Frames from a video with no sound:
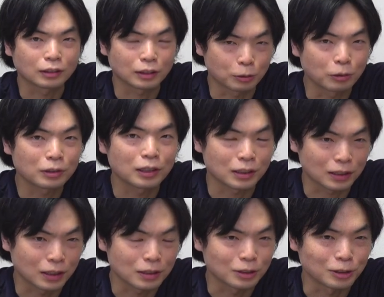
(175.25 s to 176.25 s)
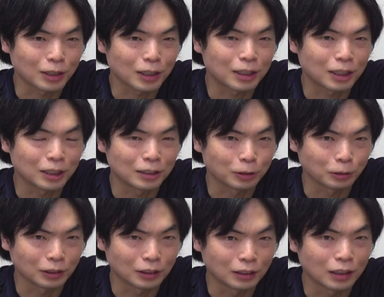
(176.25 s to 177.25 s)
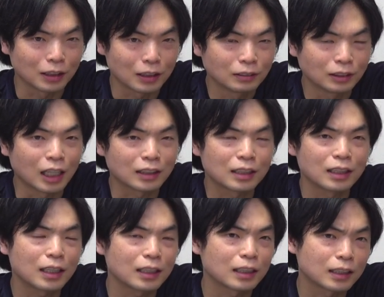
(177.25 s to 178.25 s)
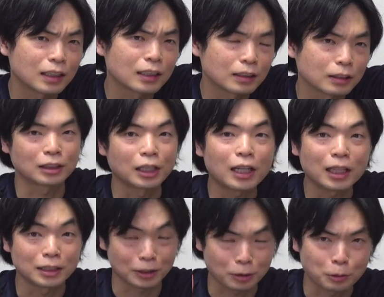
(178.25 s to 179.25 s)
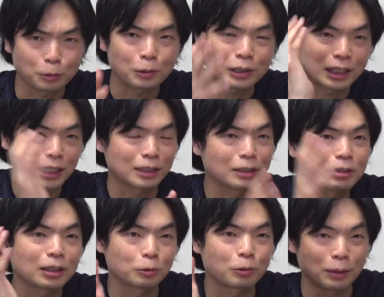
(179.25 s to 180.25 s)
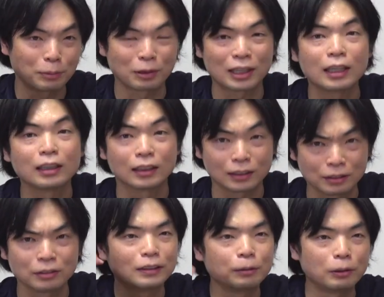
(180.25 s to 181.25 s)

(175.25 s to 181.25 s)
すごくないですか受験会場行ってやってないかな知らないんですよそこがやってるかどうかも分かんないんですよで